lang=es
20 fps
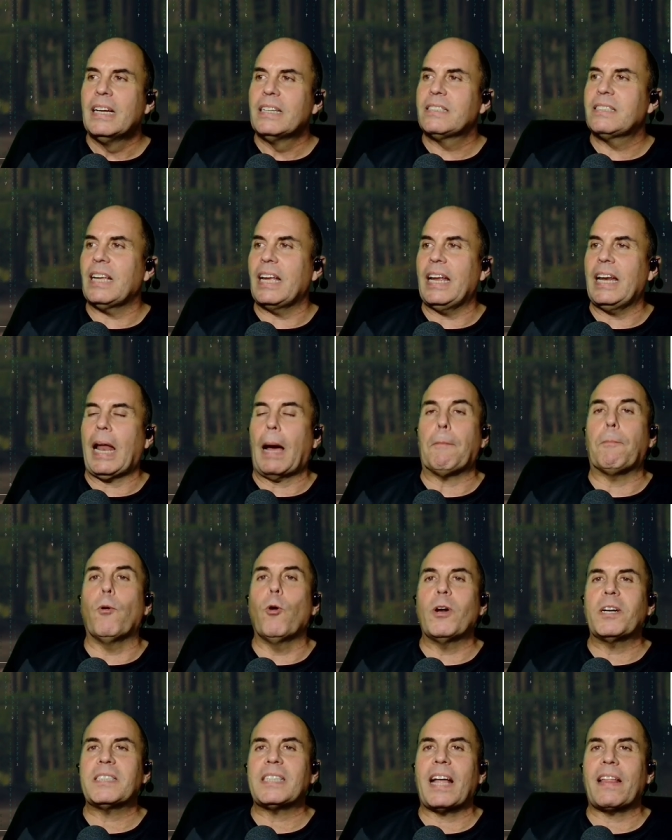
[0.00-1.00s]
Si la
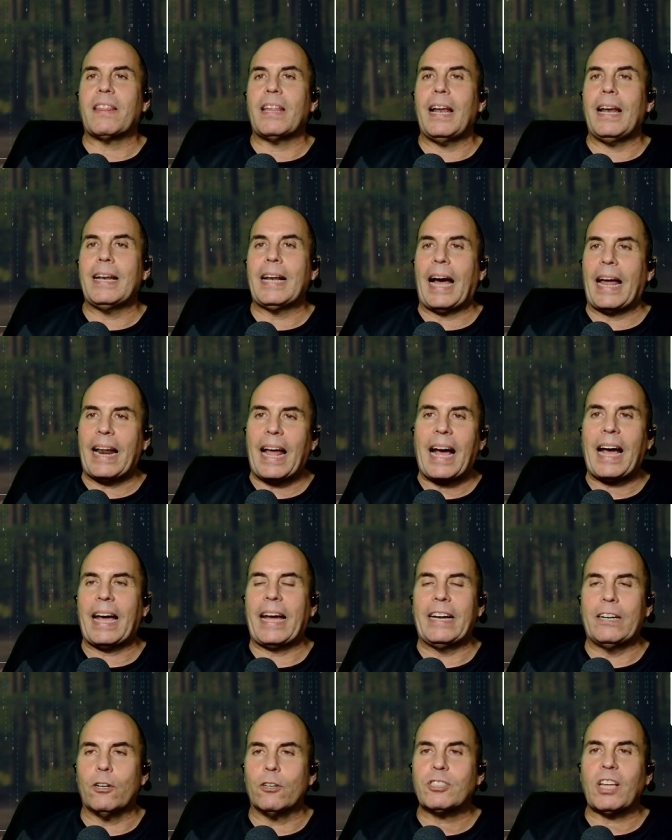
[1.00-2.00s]
puerta del
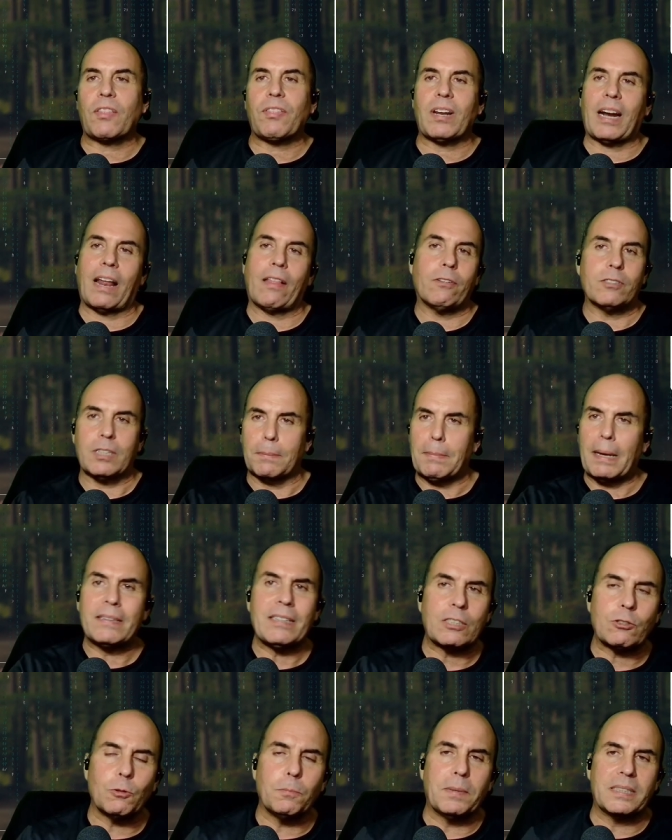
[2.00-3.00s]
garaje no se ha cerrado, te
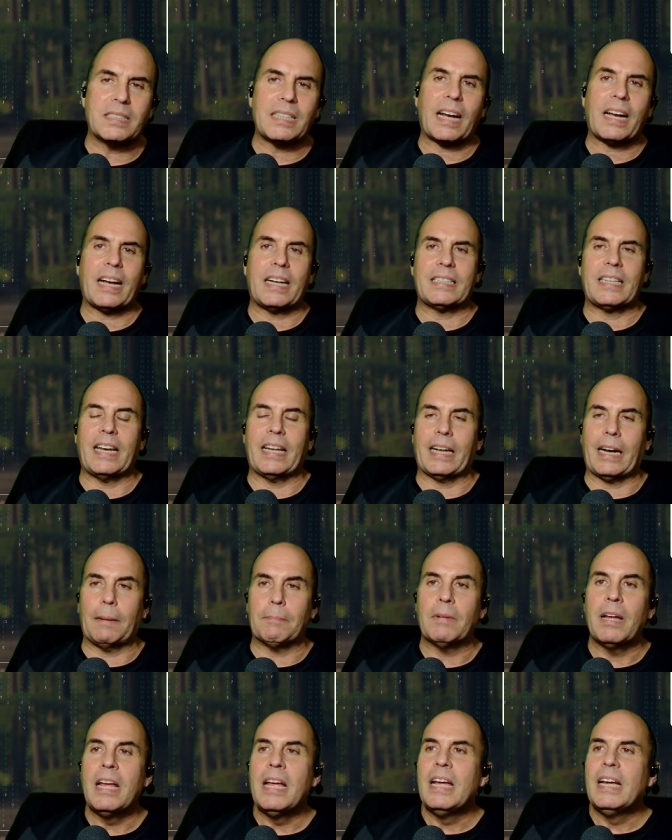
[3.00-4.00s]
mandas un mensaje a
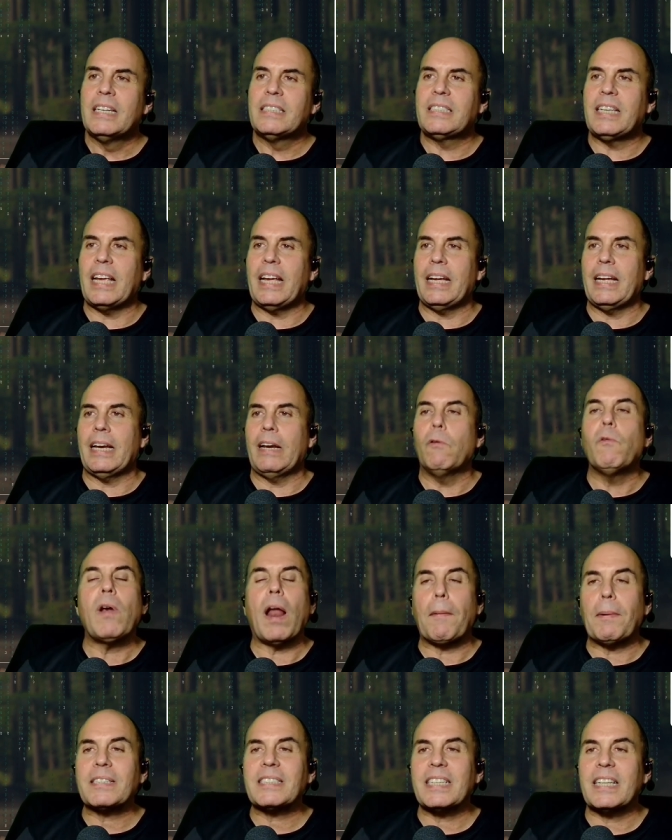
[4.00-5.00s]
Telegram. Si
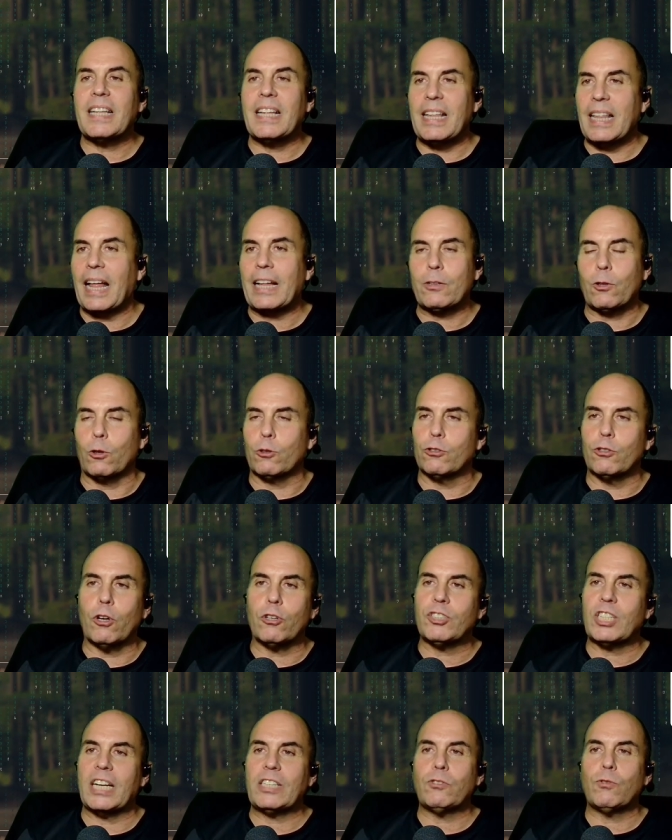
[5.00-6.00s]
una base de datos
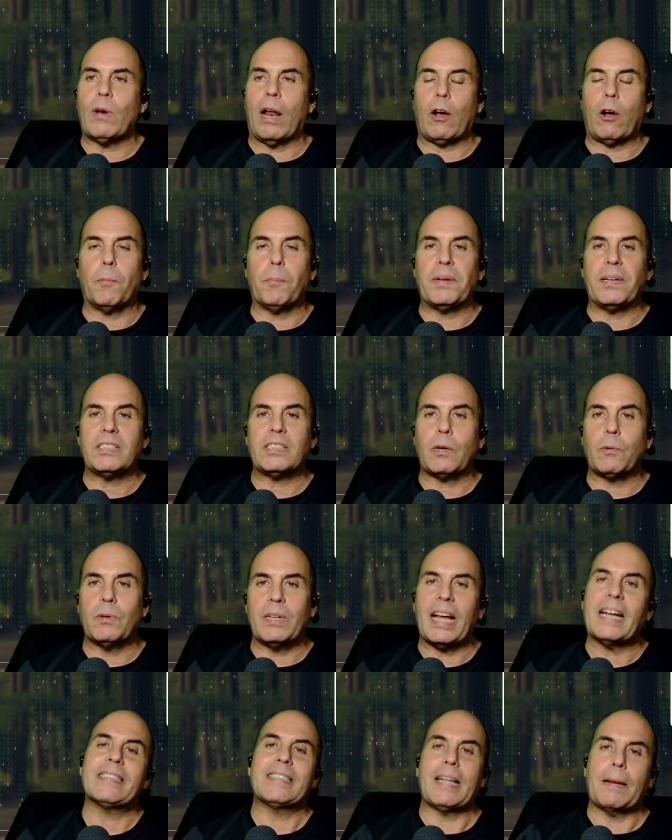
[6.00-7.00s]
no se ha hecho una copia de
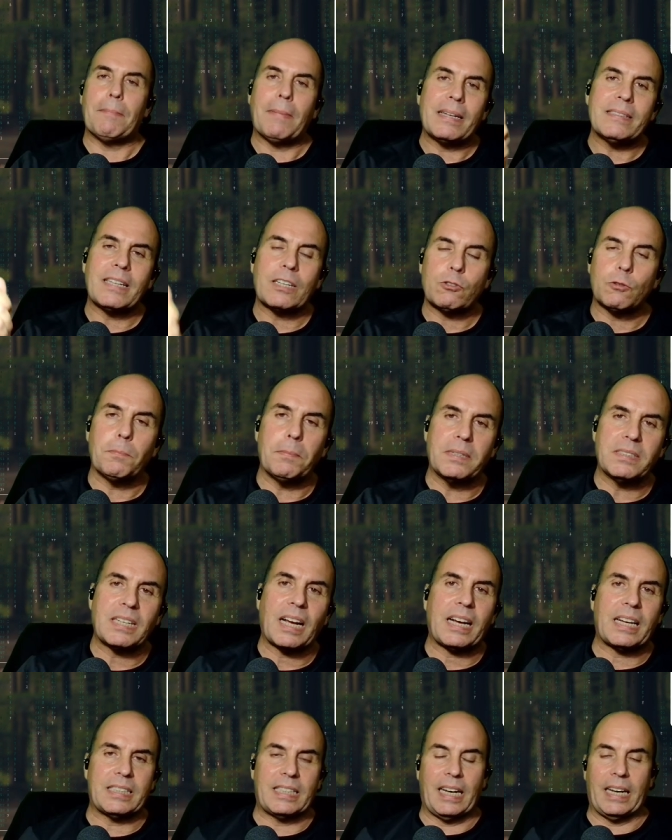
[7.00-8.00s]
seguridad, te mandas un
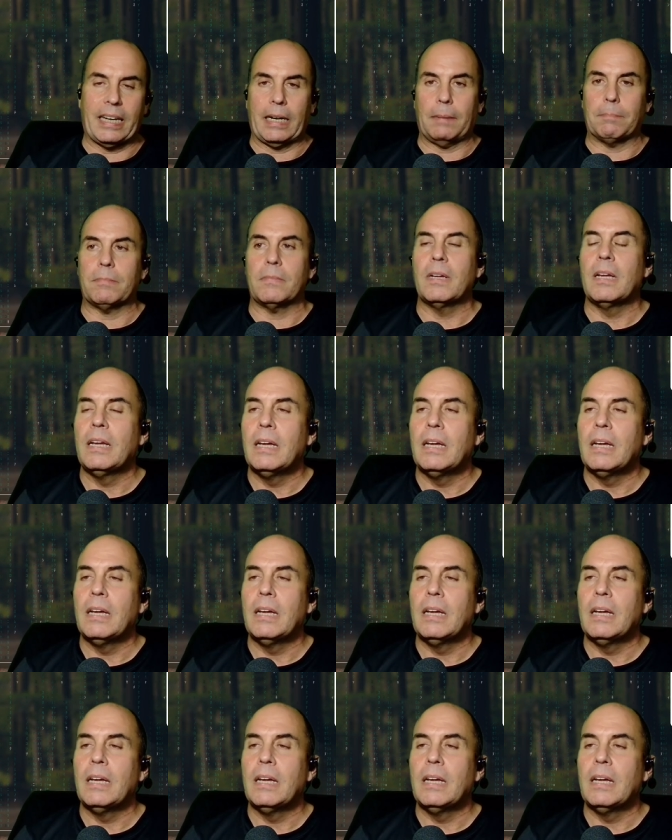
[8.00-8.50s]
mensaje a Telegram.